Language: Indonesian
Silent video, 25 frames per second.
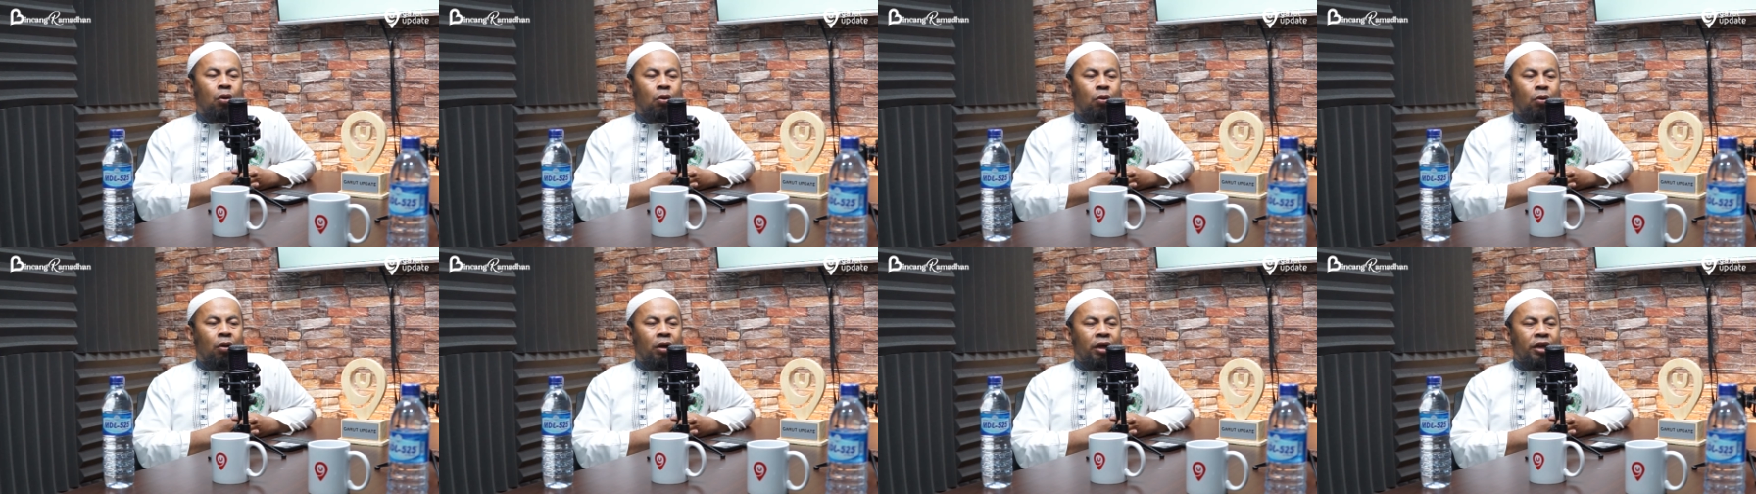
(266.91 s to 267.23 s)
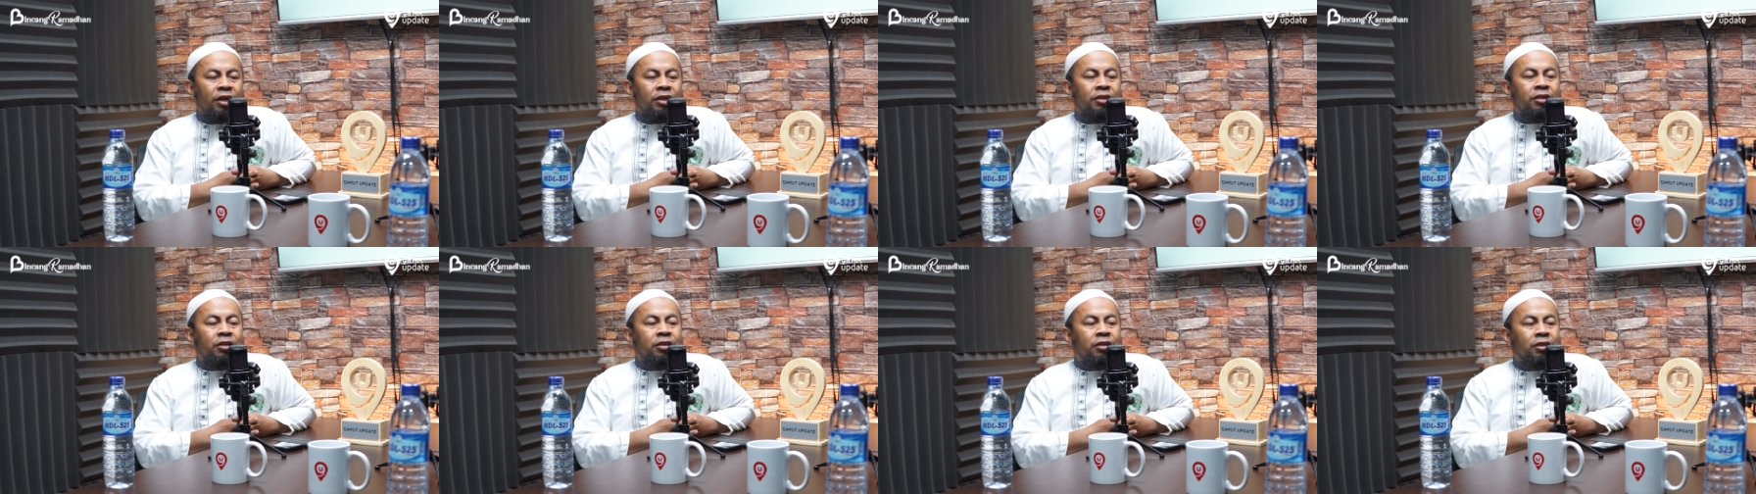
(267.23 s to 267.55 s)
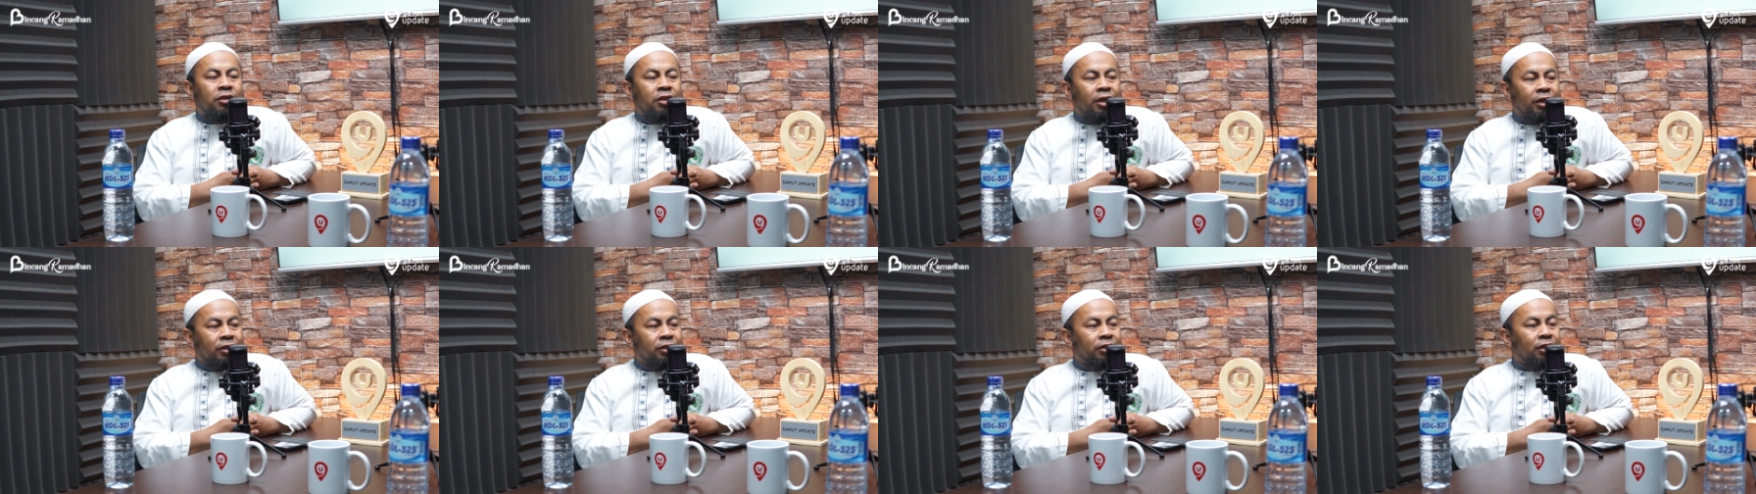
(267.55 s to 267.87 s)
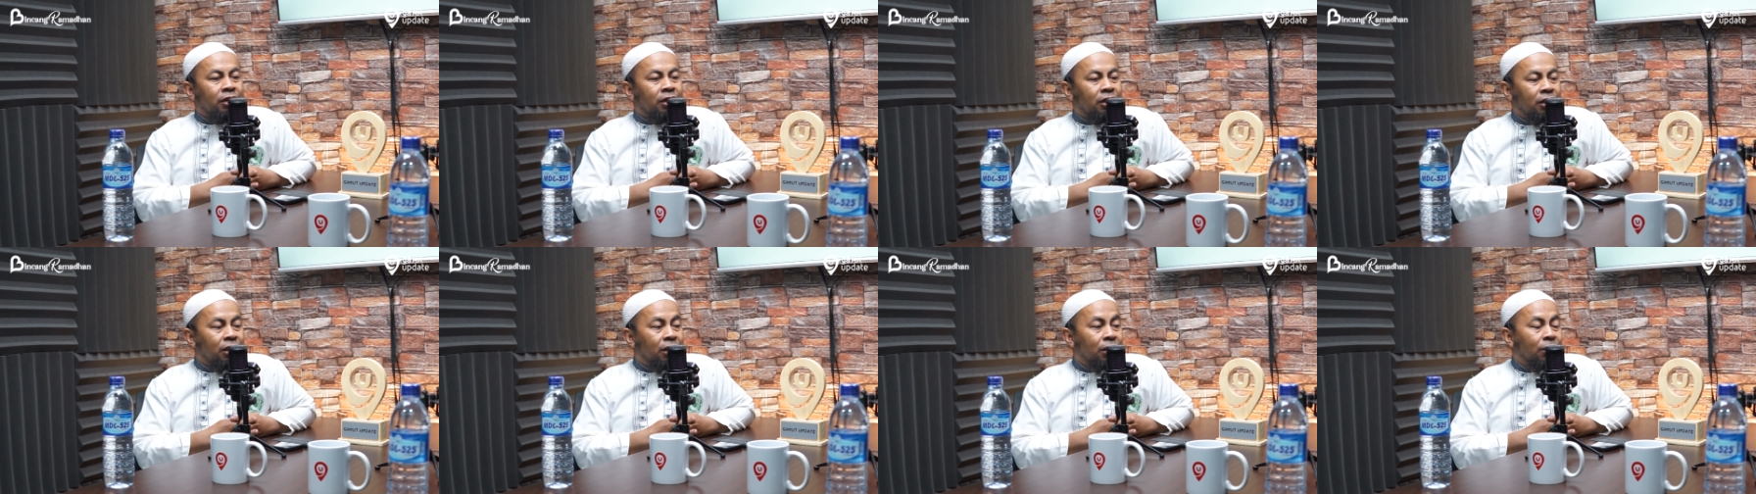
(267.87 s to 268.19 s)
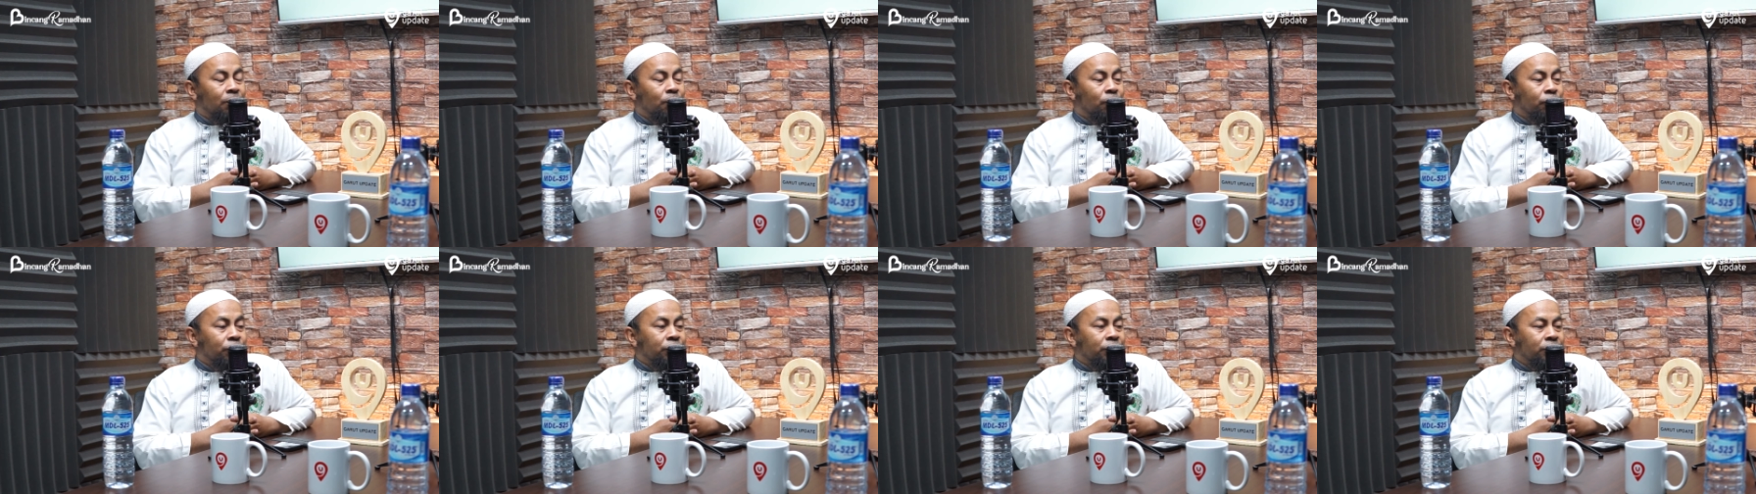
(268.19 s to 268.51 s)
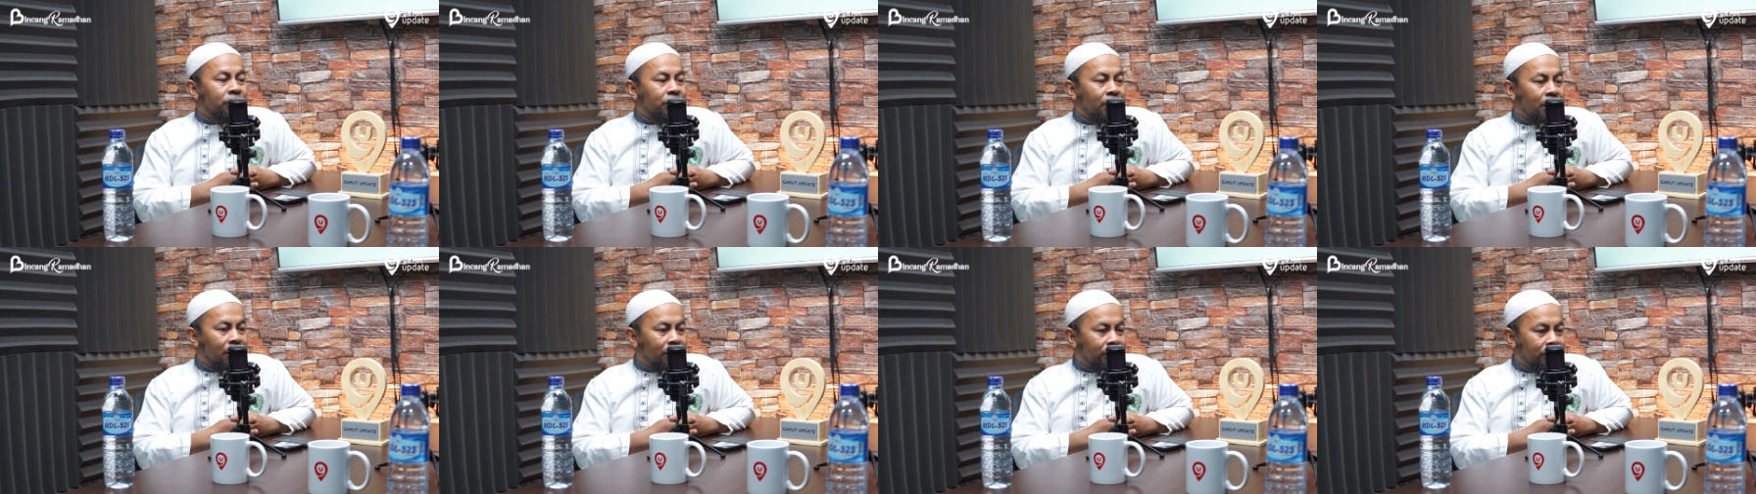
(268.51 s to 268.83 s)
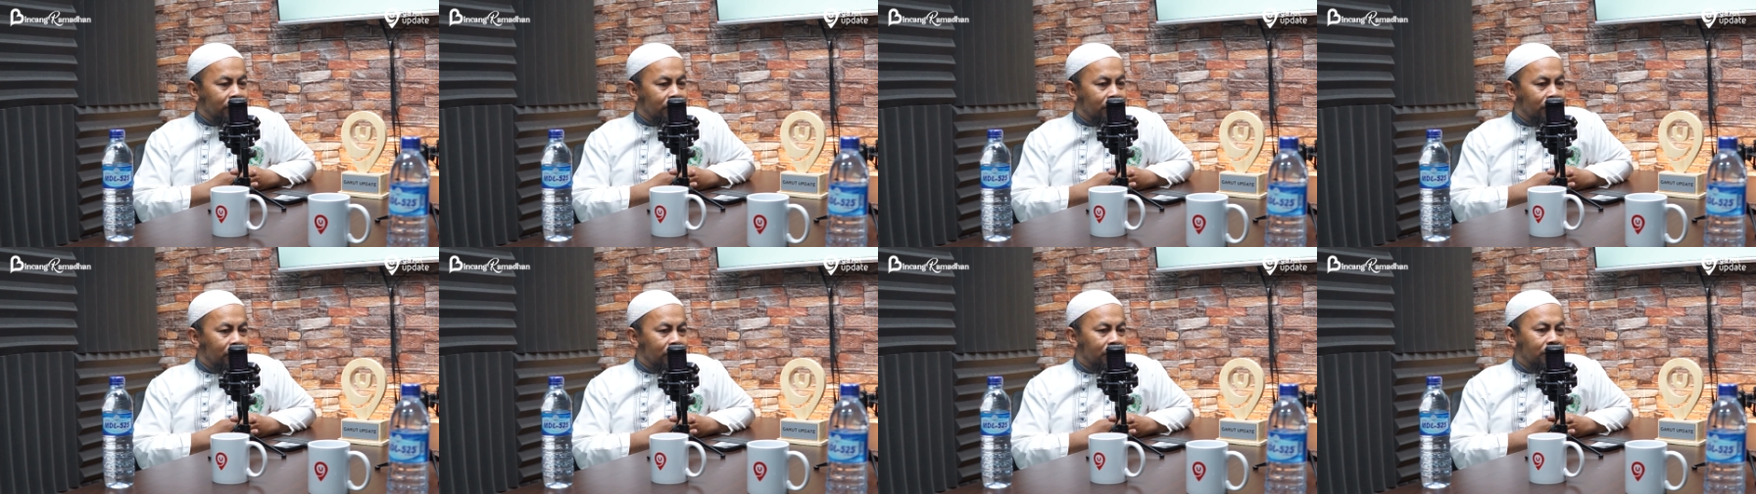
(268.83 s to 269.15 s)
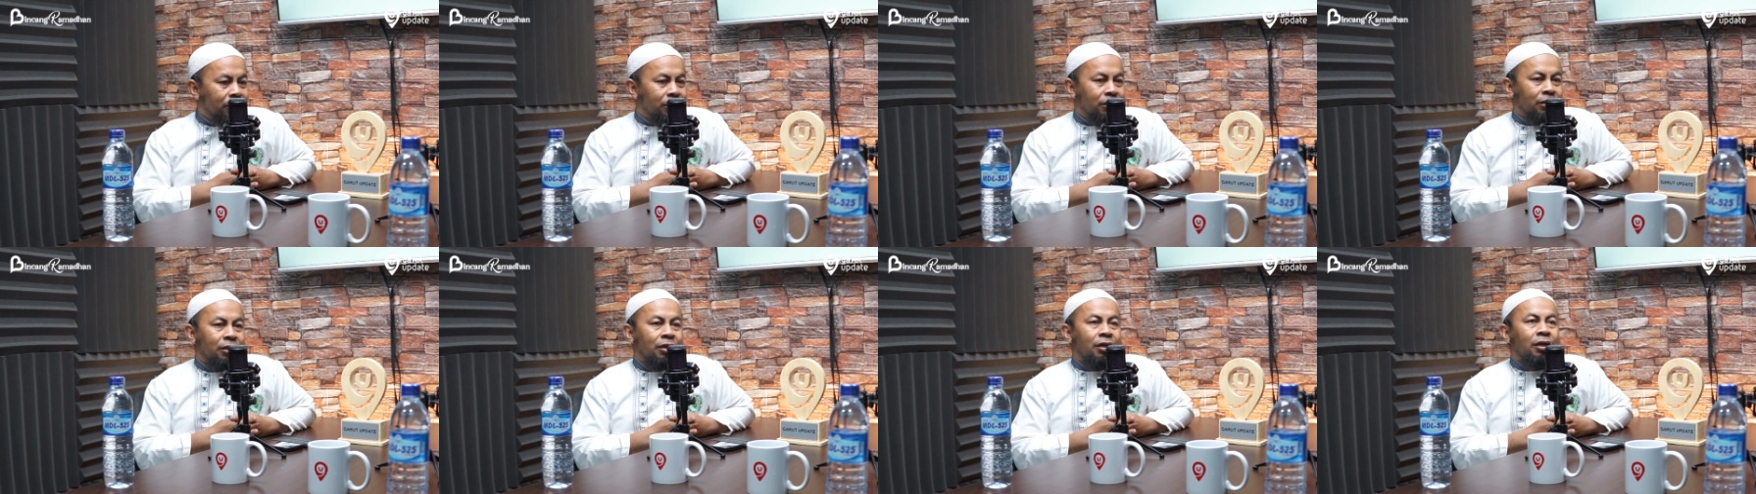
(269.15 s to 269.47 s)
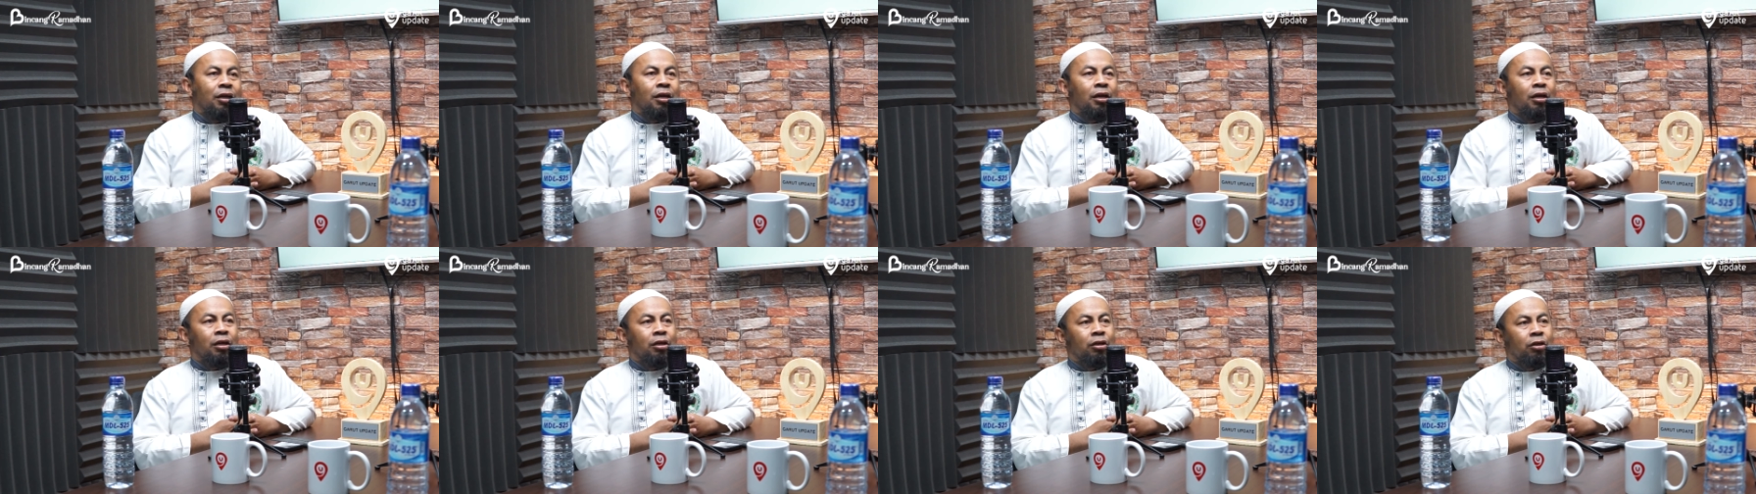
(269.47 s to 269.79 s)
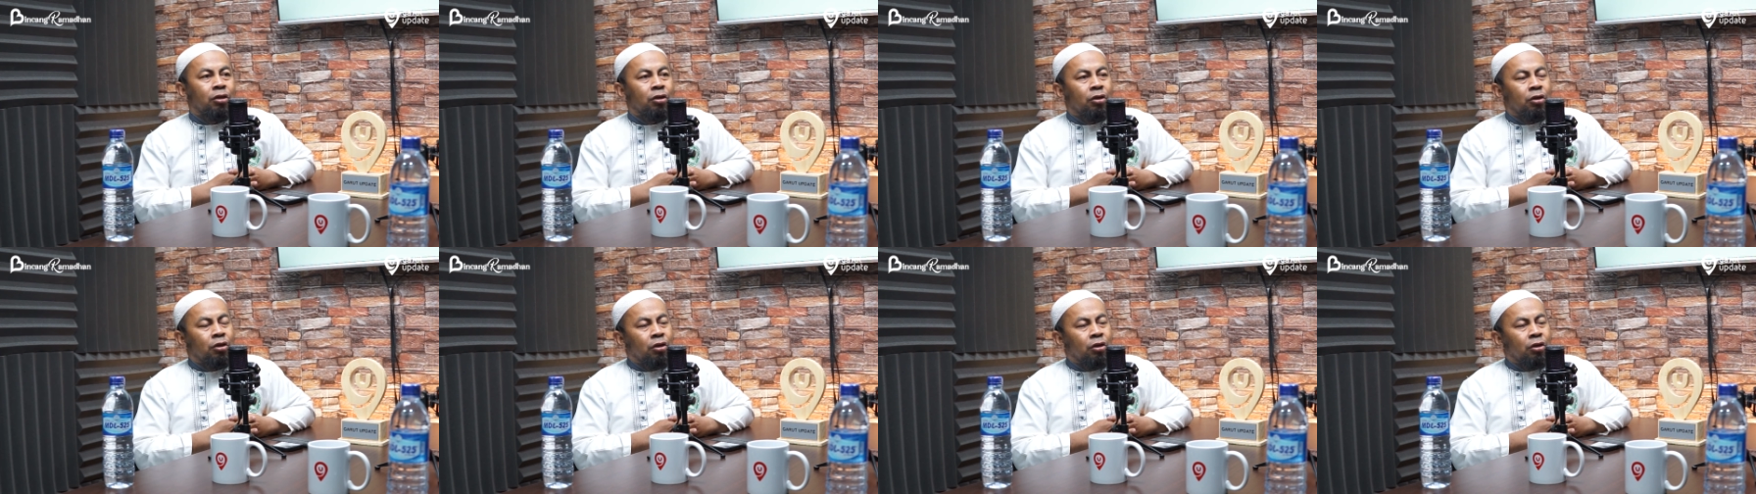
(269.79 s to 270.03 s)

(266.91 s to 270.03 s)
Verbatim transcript: uiddat lil muttaqin nah,